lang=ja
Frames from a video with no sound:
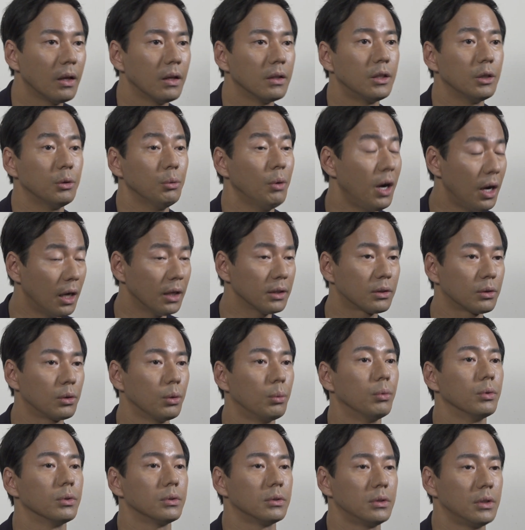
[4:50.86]
でわーっと
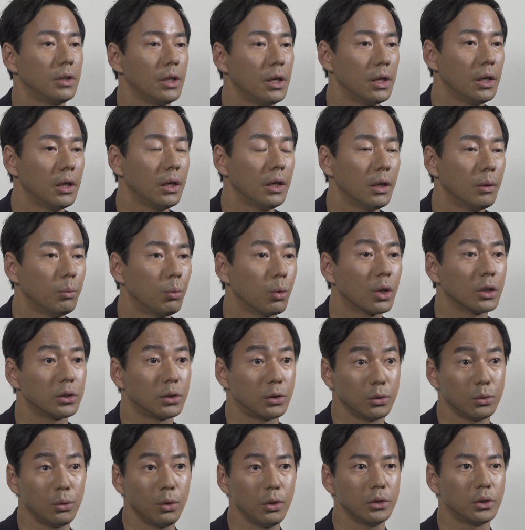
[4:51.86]
思って僕は
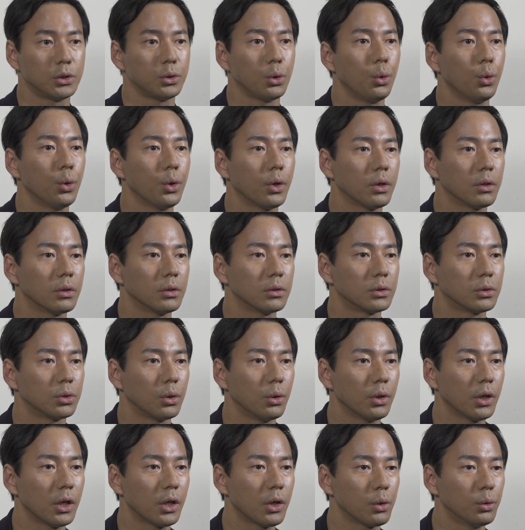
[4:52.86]
すごい衝
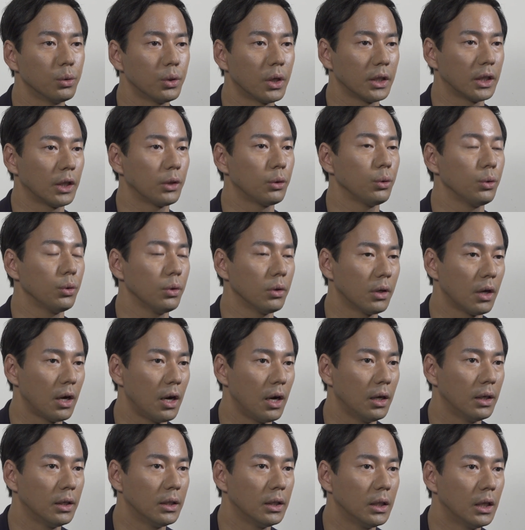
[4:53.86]
撃を受けたという
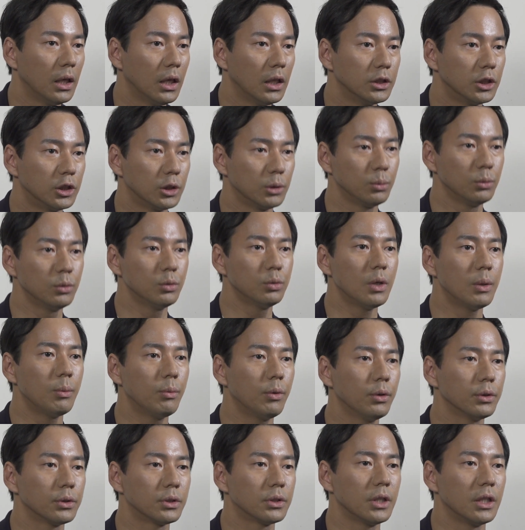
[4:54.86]
か自分は
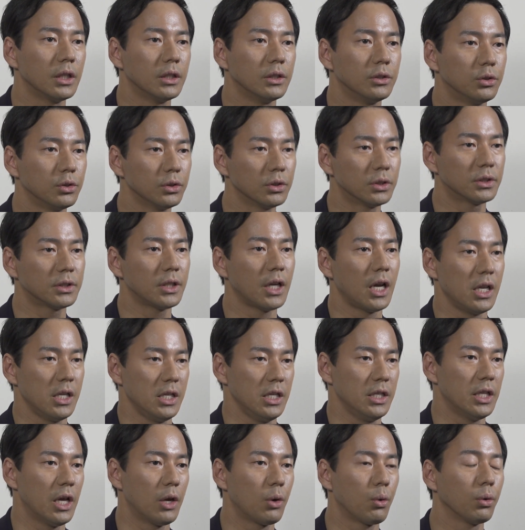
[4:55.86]
もうすでに10歳
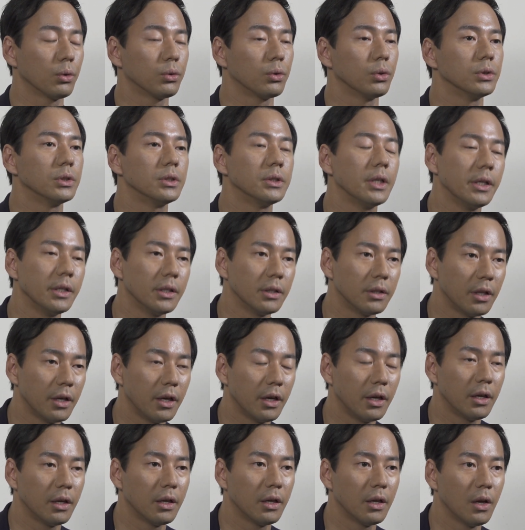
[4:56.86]
になろうとしていて
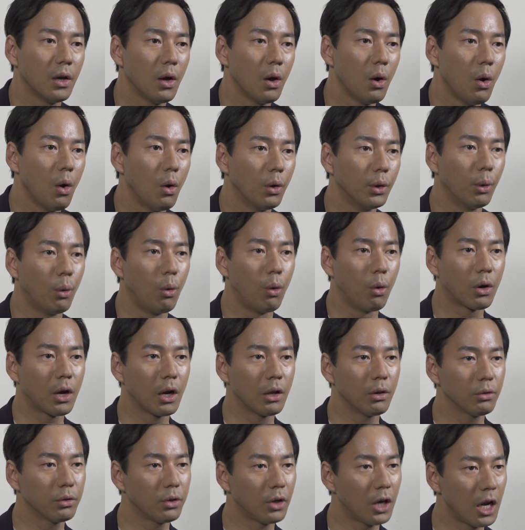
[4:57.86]
でも他
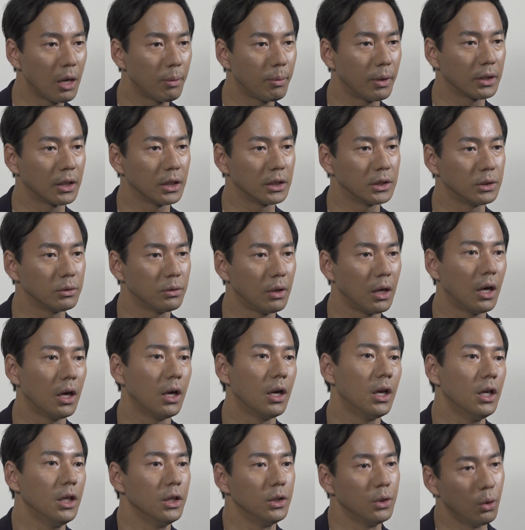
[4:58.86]
のドライバーたちは
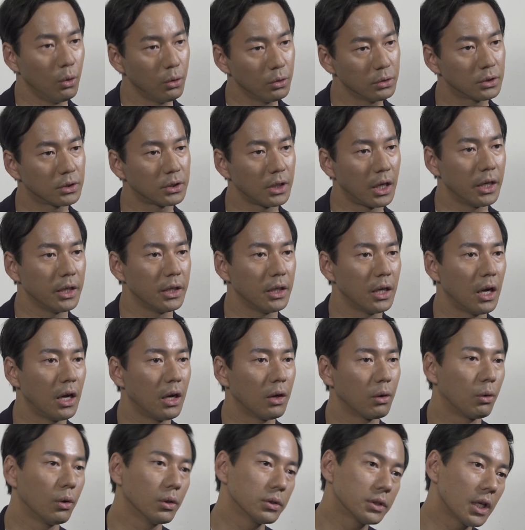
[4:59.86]
4歳
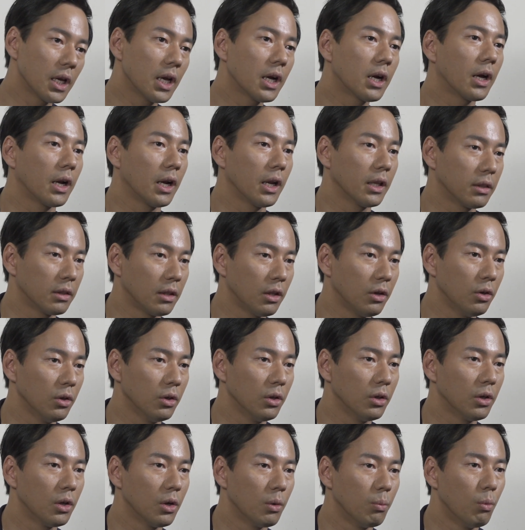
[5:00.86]
や5歳からやってる
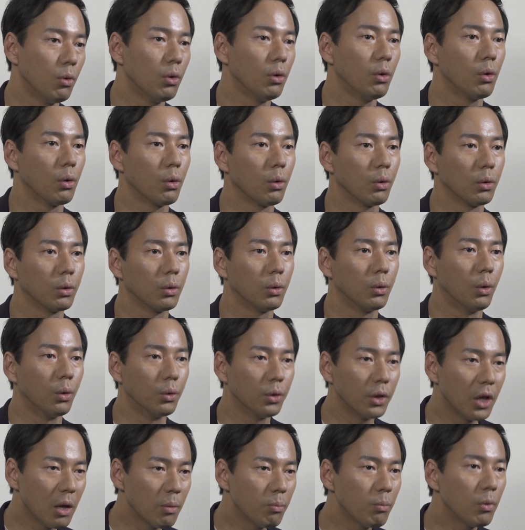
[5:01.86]
もう5
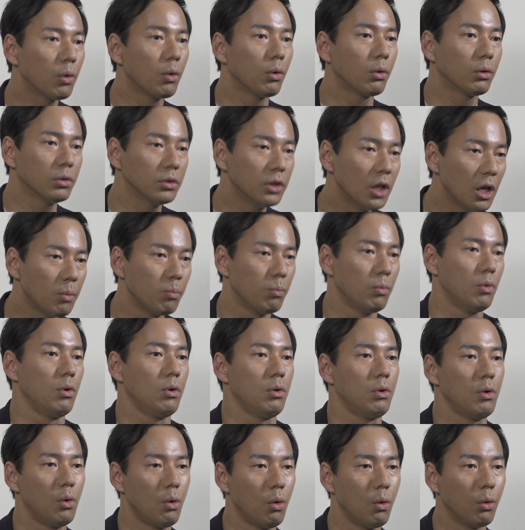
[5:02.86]
年も6年も
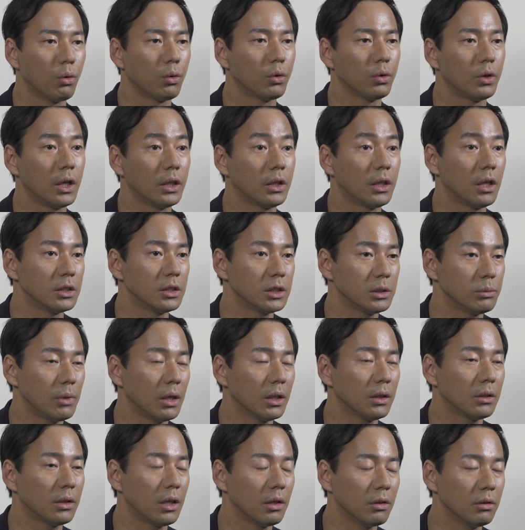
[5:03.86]
遅れし
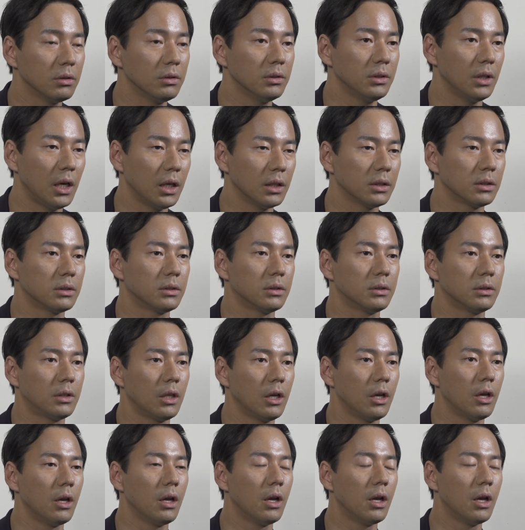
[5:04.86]
まってるんだっ
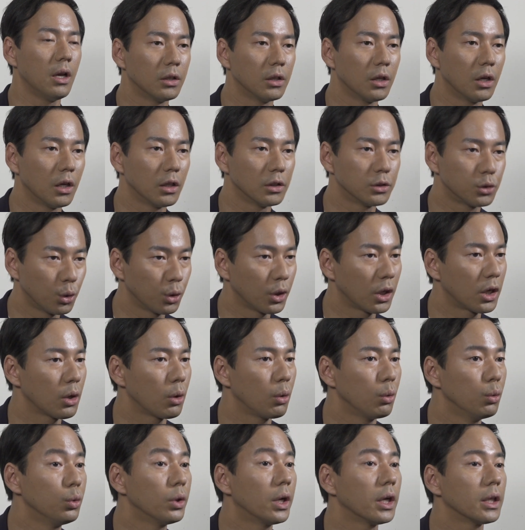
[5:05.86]
て衝撃
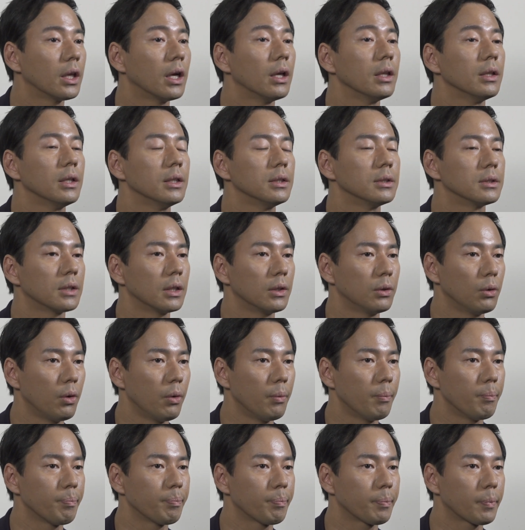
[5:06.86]
を受けたんですけ
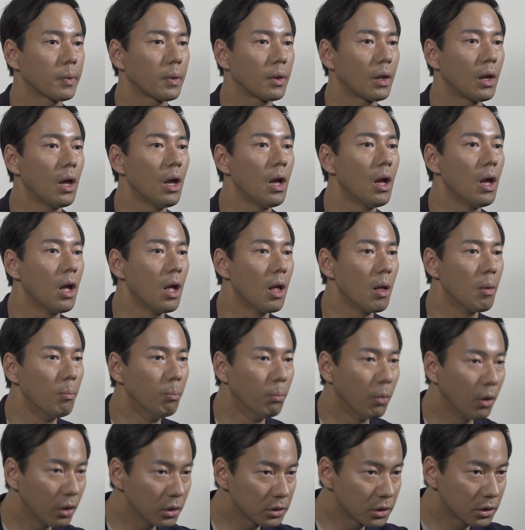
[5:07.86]
ど
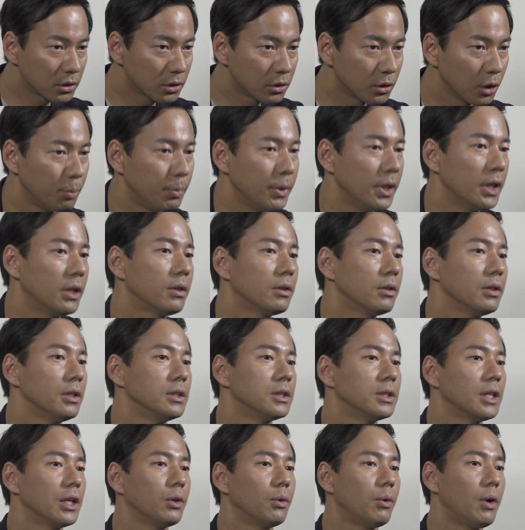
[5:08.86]
もっとびっくり
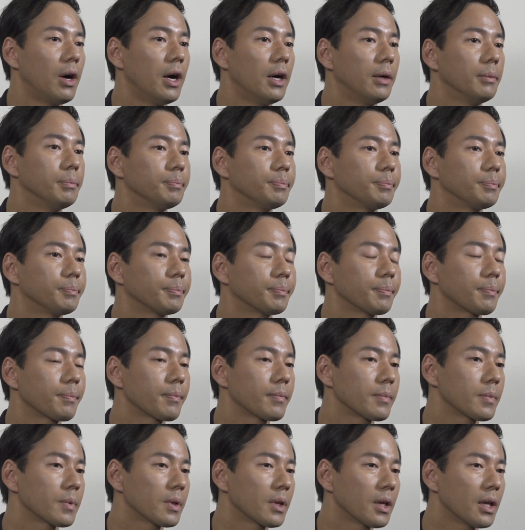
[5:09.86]
したのは
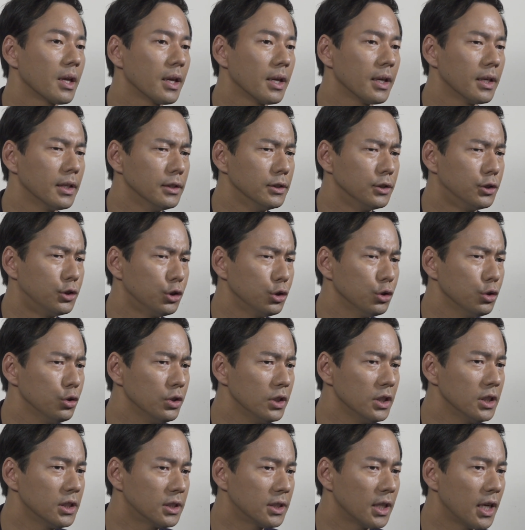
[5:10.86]

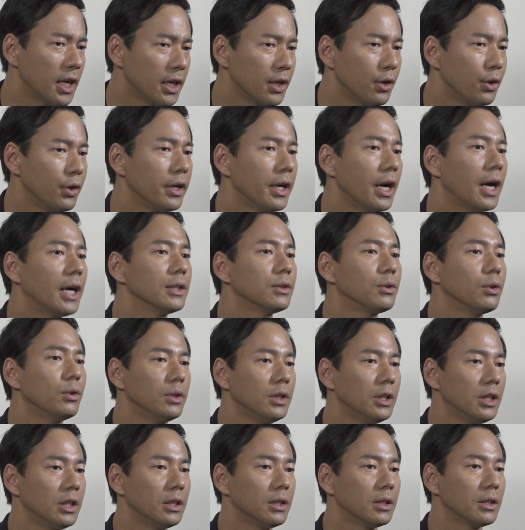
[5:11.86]
12歳より後
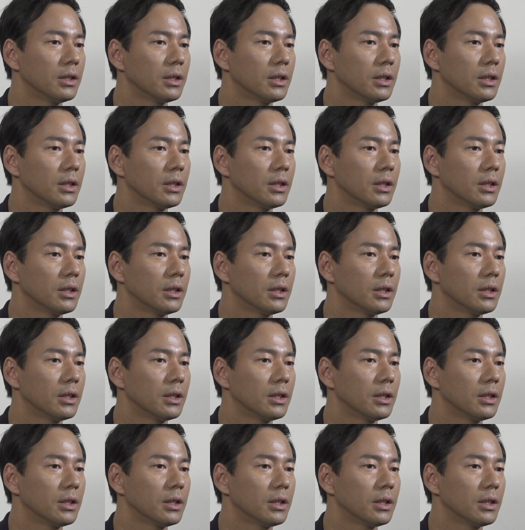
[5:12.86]
に